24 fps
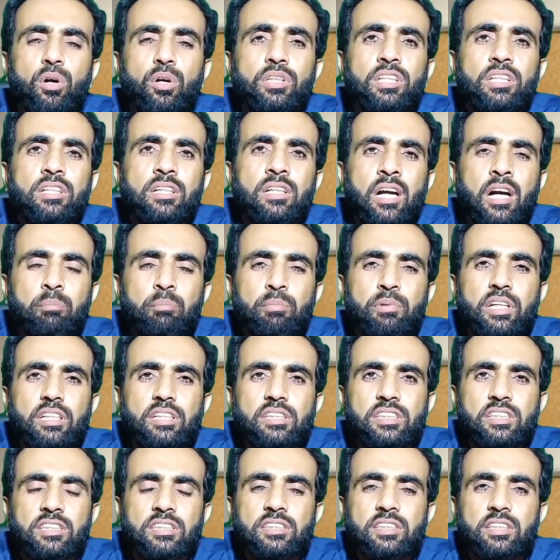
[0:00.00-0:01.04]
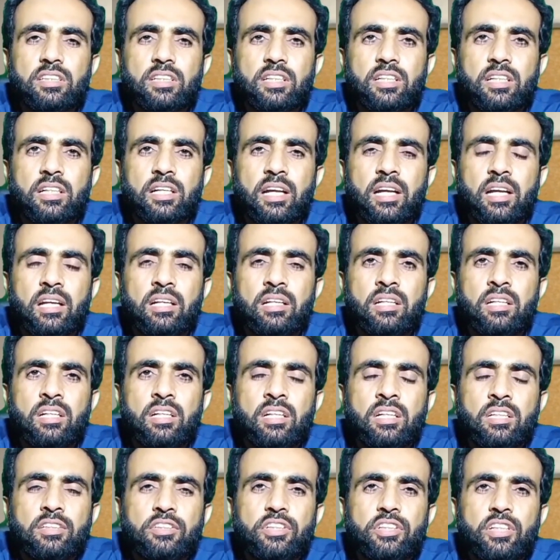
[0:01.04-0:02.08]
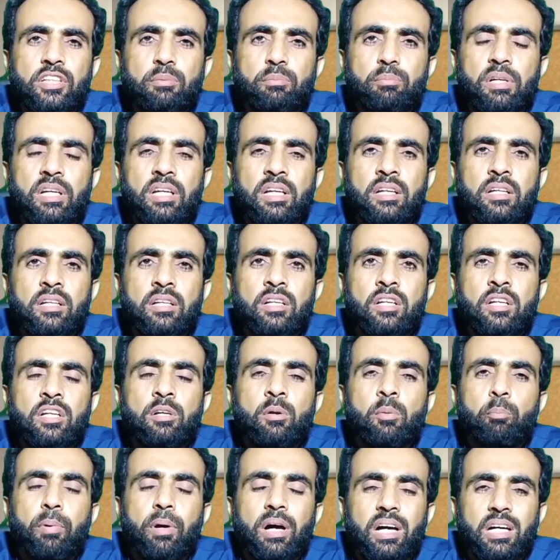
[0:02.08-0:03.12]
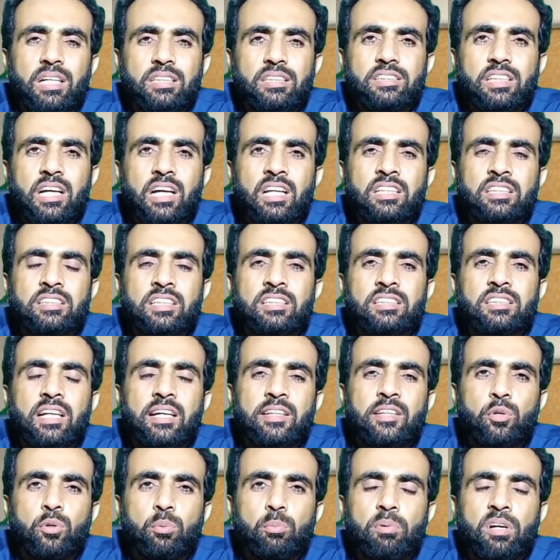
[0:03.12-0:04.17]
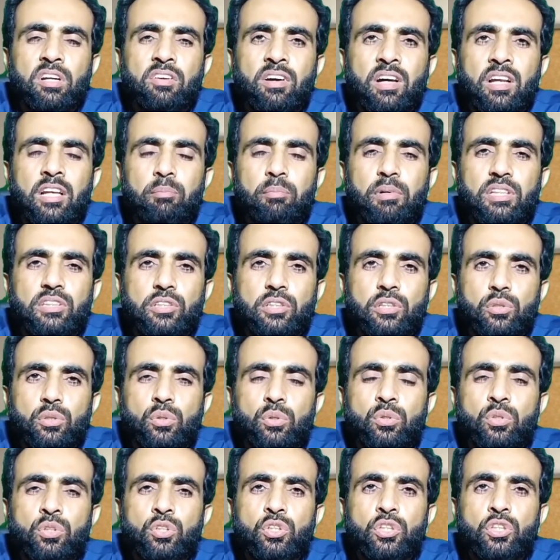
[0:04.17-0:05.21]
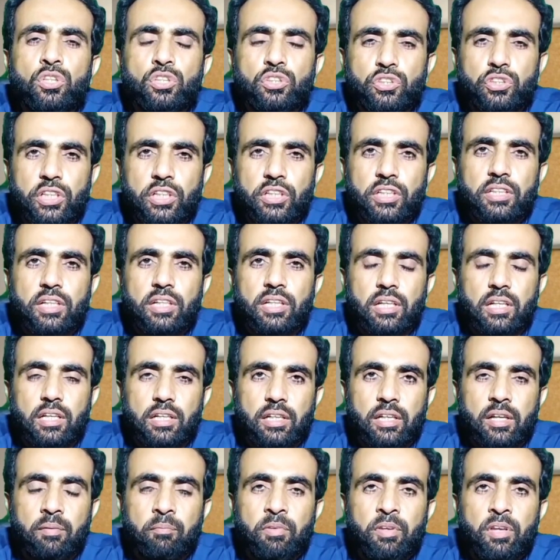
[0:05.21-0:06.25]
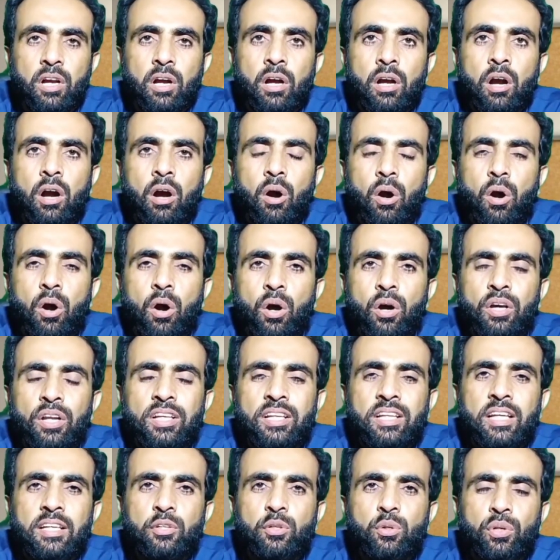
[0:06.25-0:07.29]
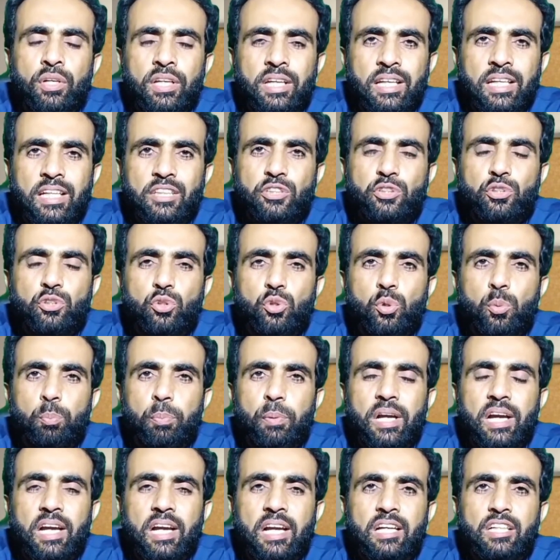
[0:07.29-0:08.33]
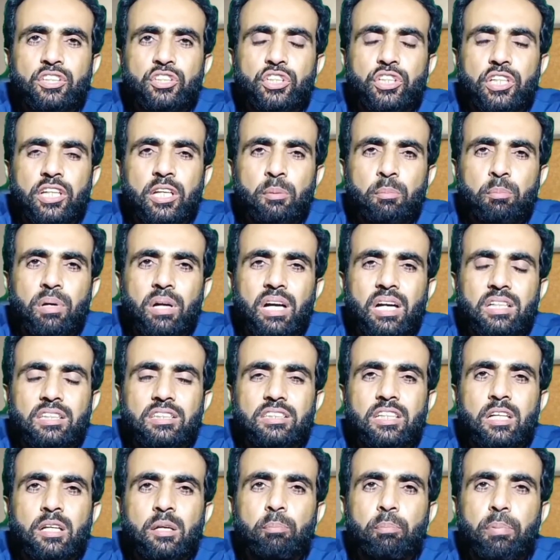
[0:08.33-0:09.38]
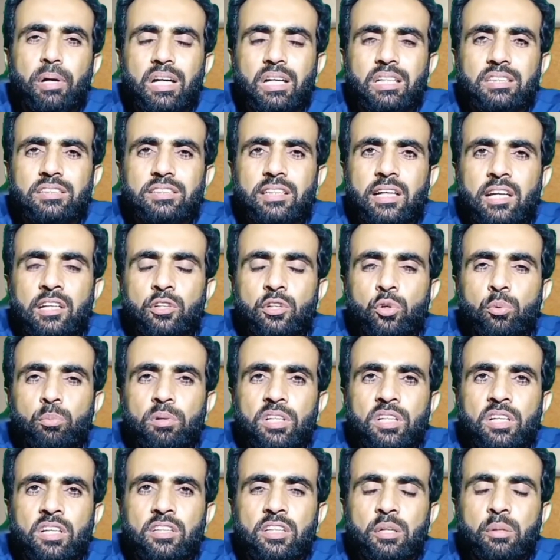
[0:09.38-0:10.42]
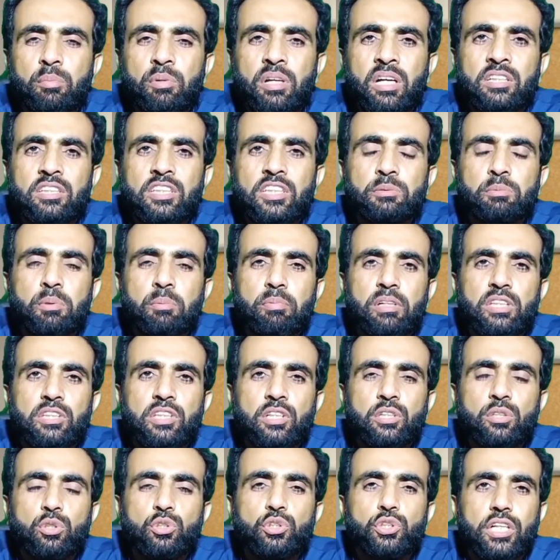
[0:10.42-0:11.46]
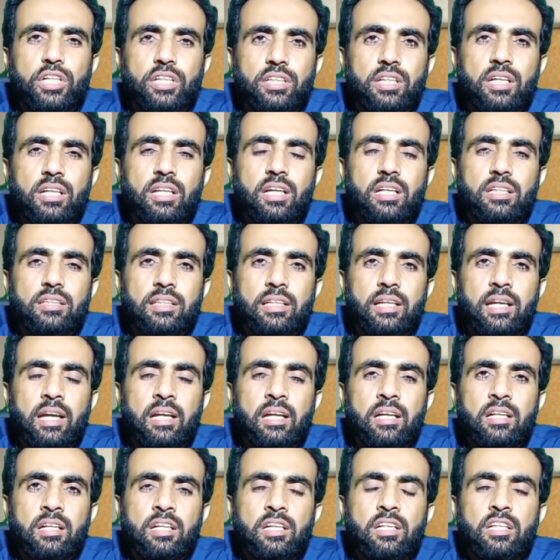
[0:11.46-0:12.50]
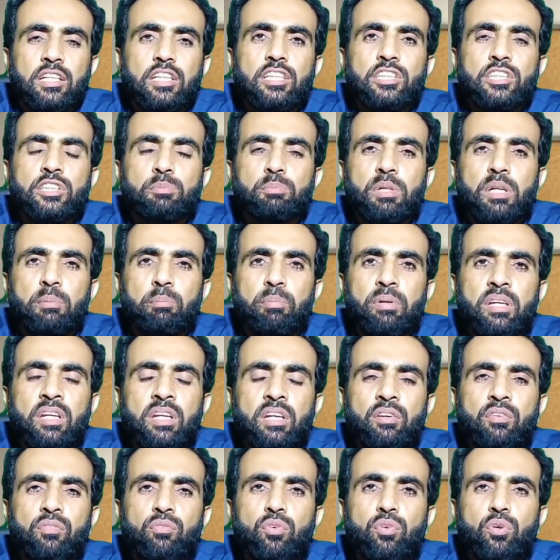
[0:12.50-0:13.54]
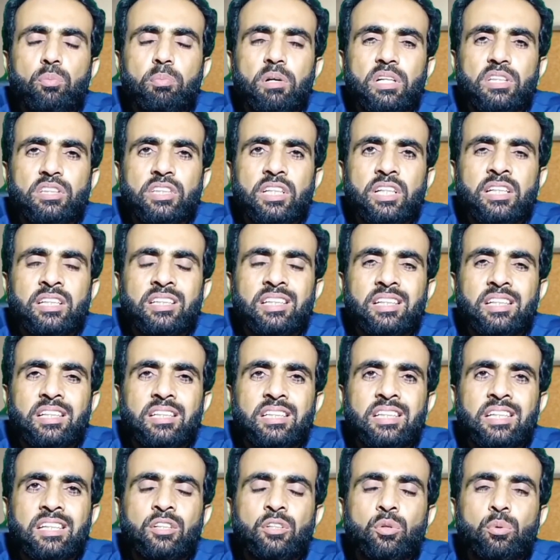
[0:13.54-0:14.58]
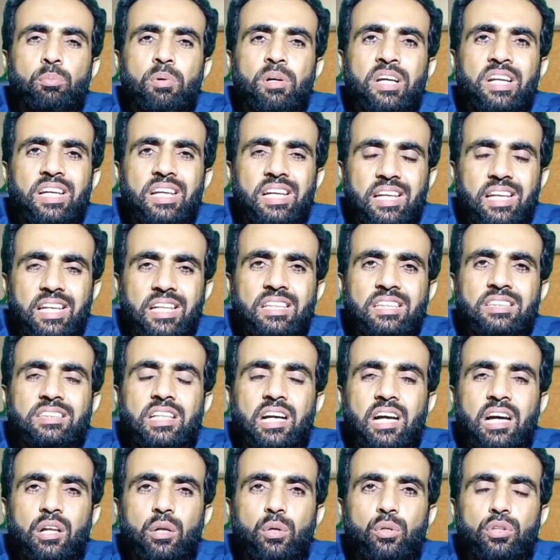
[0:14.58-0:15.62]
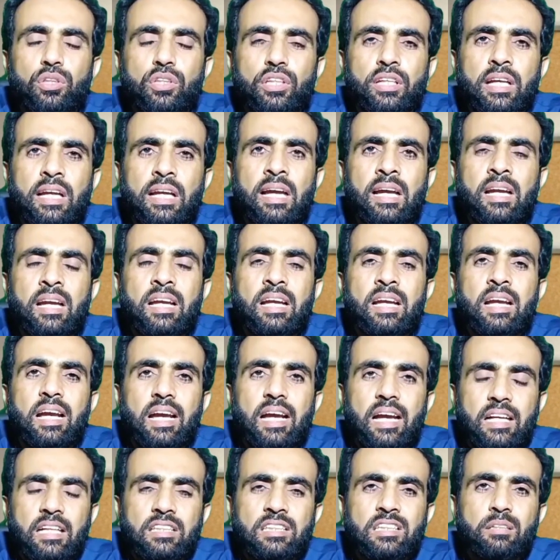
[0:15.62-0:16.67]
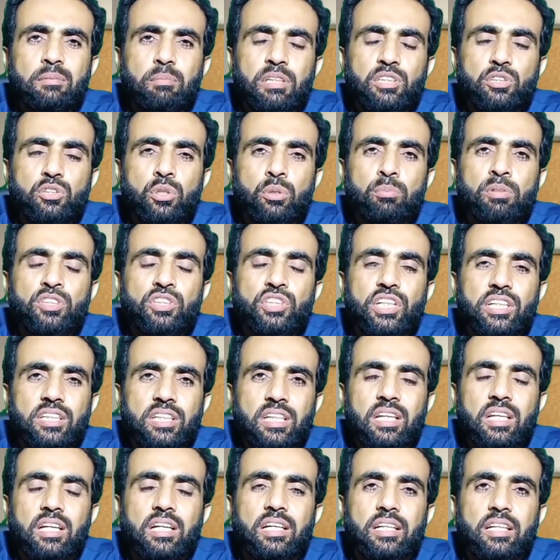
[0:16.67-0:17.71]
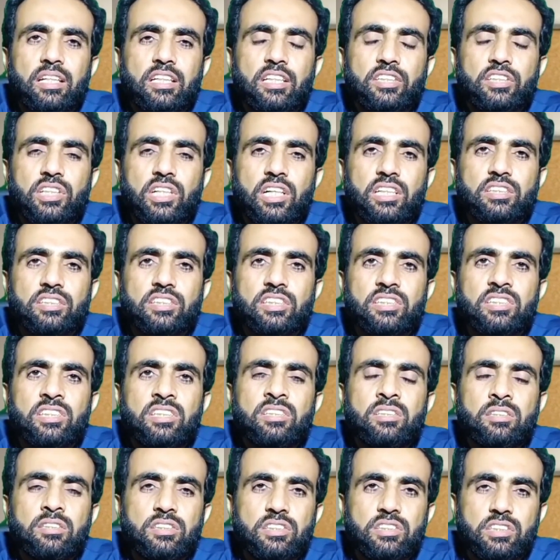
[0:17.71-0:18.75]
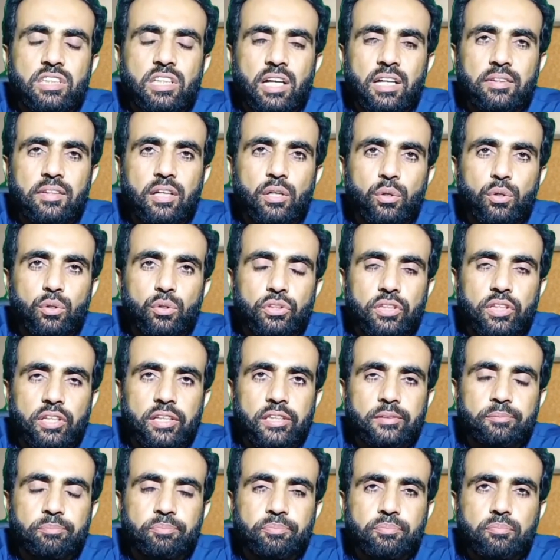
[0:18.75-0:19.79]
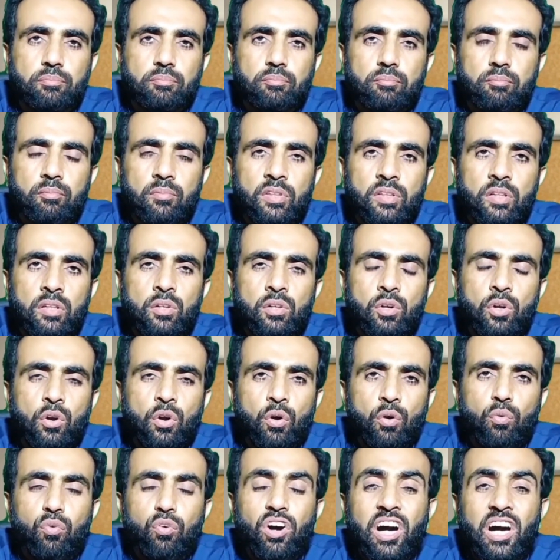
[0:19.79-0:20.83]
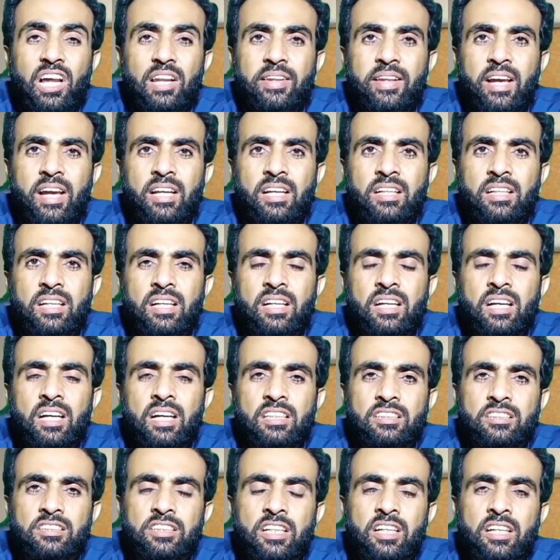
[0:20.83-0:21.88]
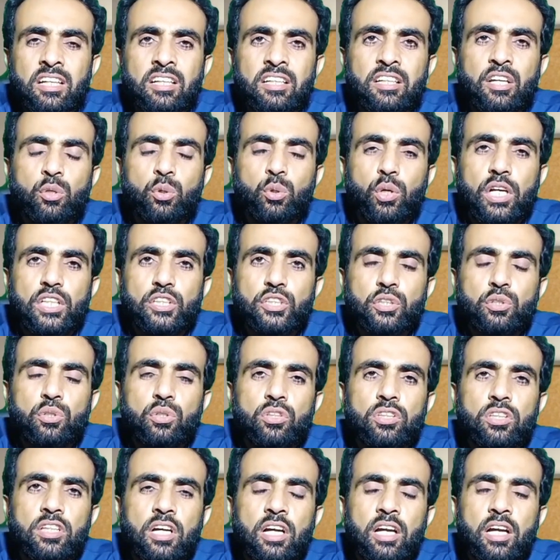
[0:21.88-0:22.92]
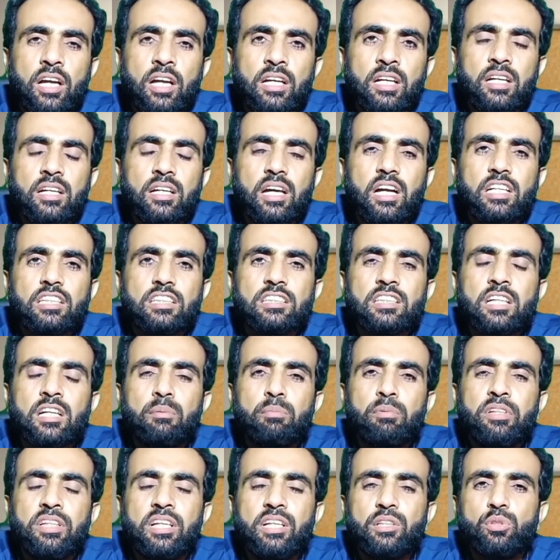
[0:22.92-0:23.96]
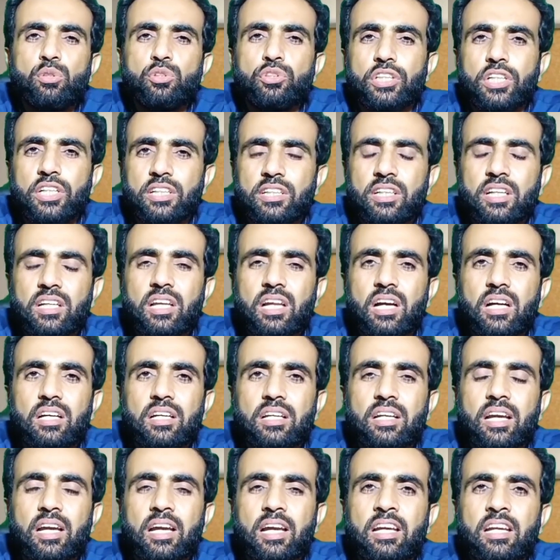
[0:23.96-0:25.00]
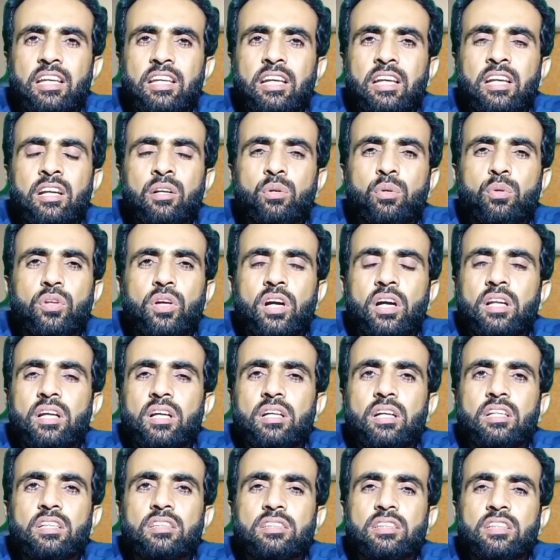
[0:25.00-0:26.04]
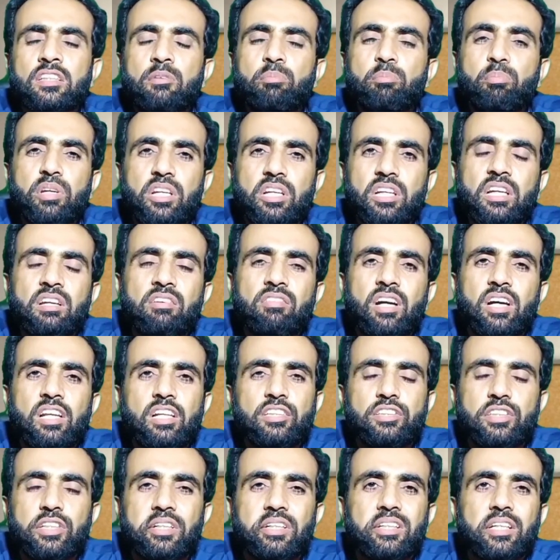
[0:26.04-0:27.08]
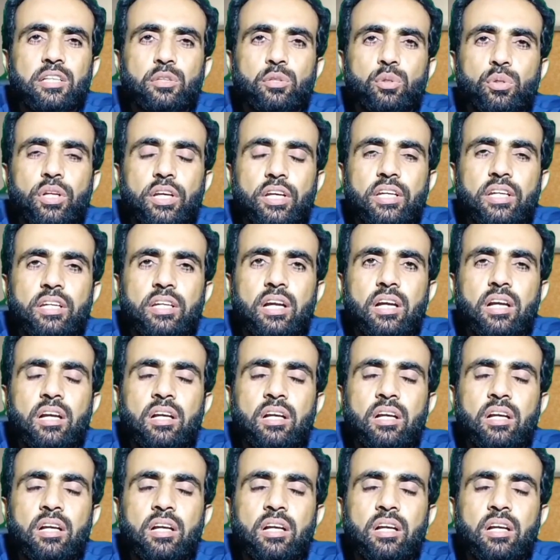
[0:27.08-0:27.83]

ही कम केसेस देखे गए हैं जिनमें पाँच साल से ज़्यादा उम्र वाले बच्चों को झटके लगें और ये जो एज ग्रुप है छः माह से पाँच साल की उम्र के दरमियान जिसमें बच्चे को झटके लगते हैं इसमें भी वो बच्चे जिनकी उम्र एक साल होती है ऐसे बच्चों में झटके लगने के चांसेस ज़्यादा होते हैं वालदेन का अक्सर ये क्वेश्चन होता है कि डॉक्टर साहब ये जो झटके लग रहे हैं ये खुदा न खास्ता ये मिर्गी वाले झटके तो नहीं हैं